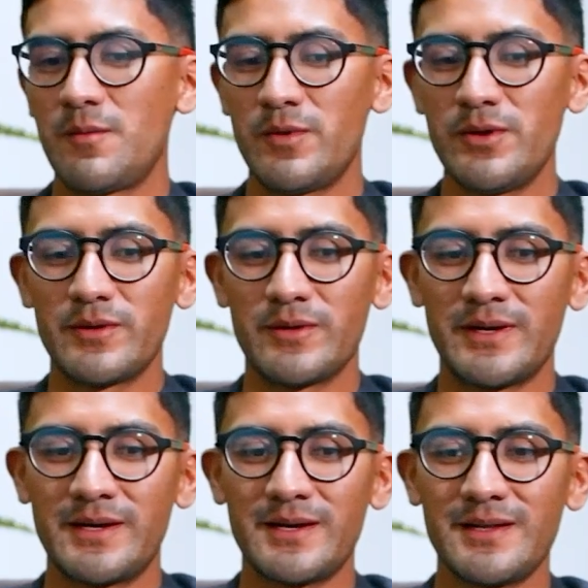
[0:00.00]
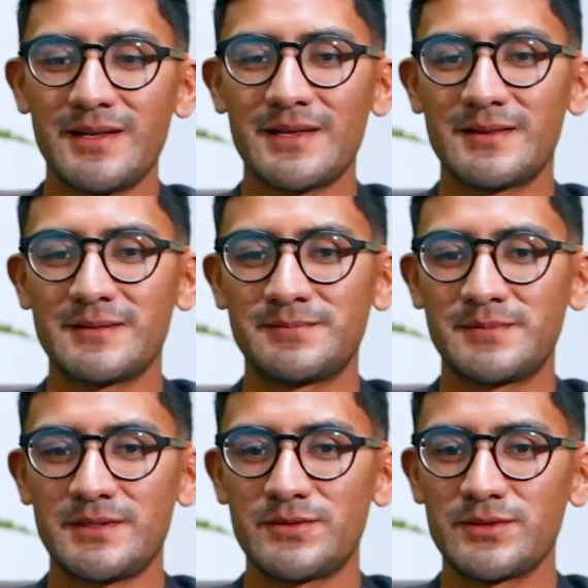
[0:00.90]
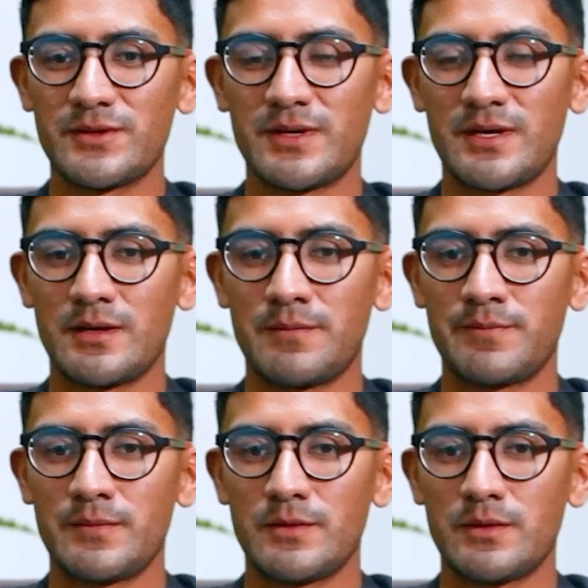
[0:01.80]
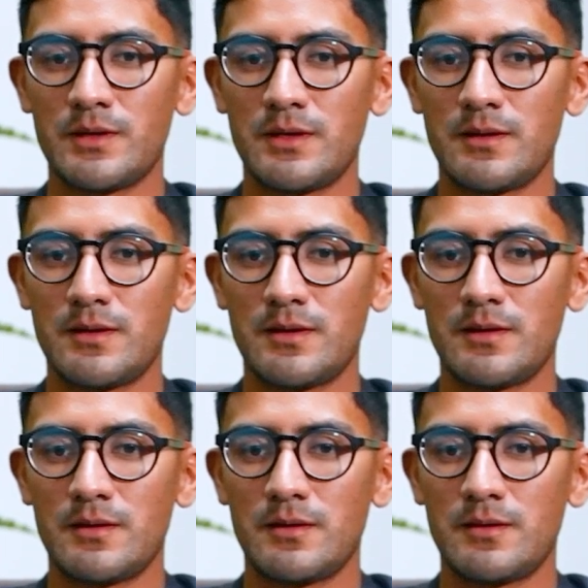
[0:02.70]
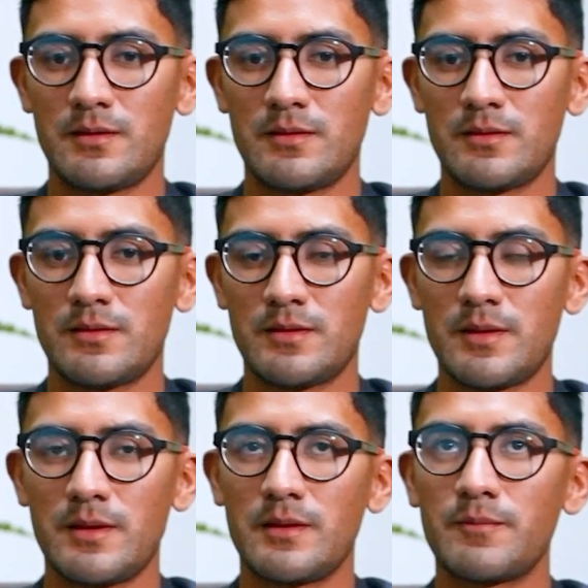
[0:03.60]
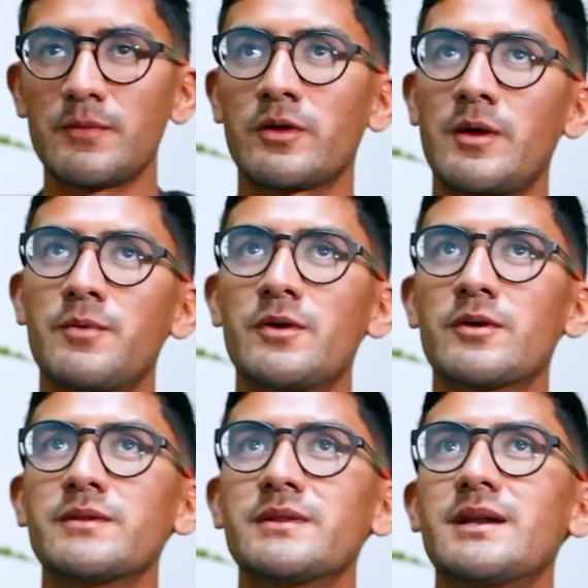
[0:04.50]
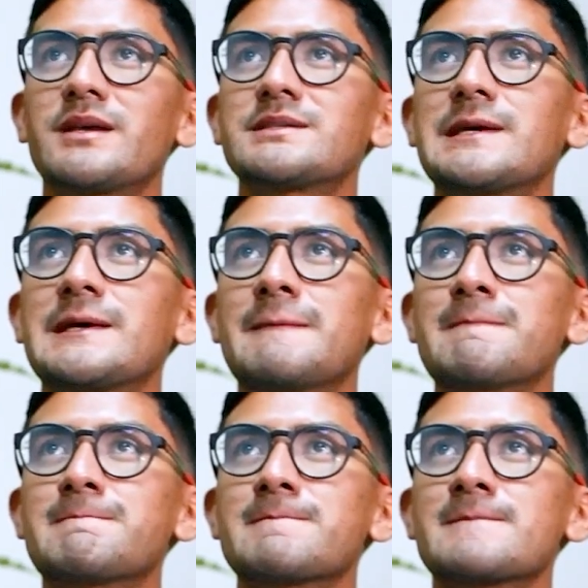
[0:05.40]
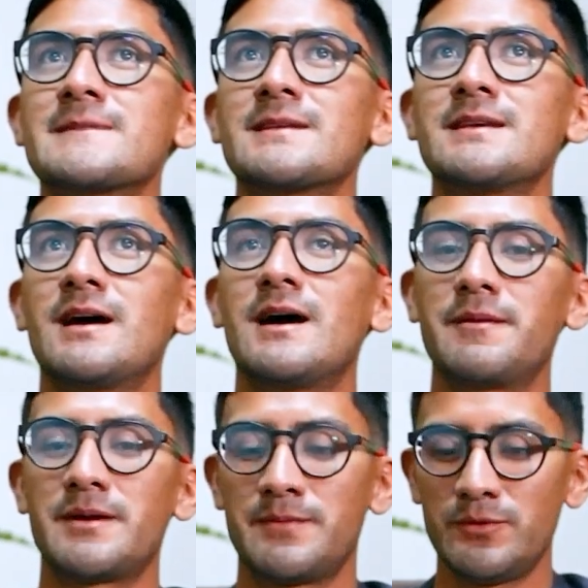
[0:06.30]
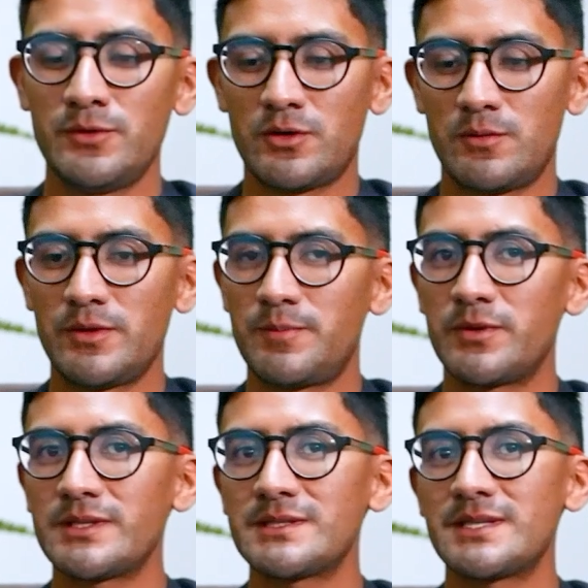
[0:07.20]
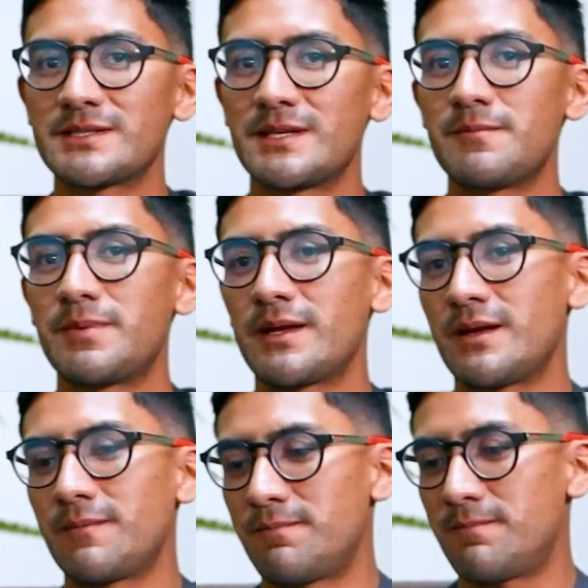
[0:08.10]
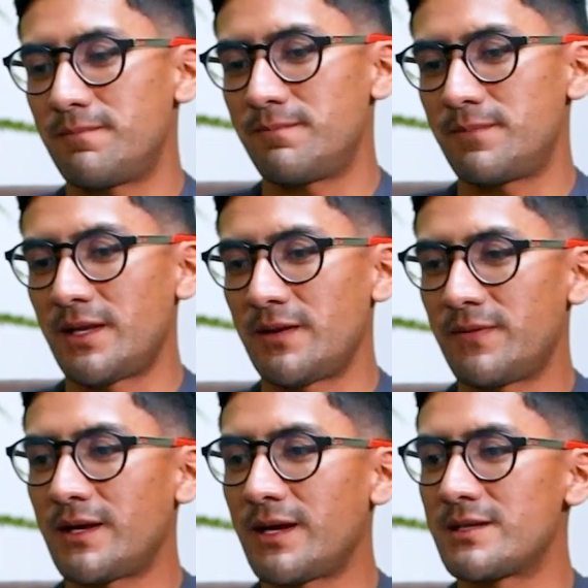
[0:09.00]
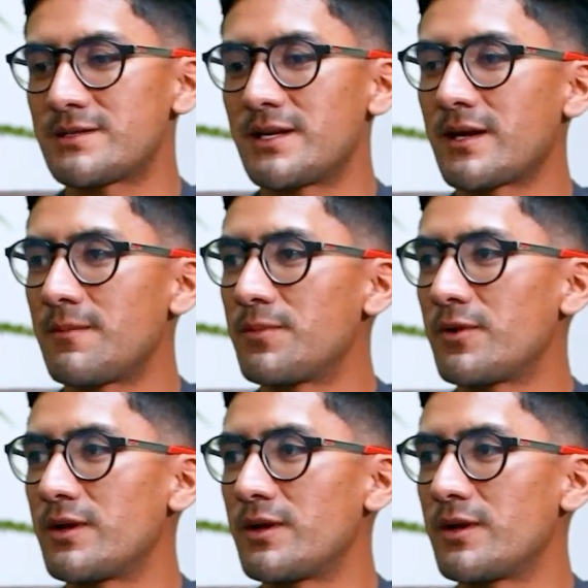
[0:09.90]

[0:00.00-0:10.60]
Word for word: Bueno, en realidad esto es lo que lo que lo que puedo contar es que, a ver, uno como deportista siempre planifica el ser campeón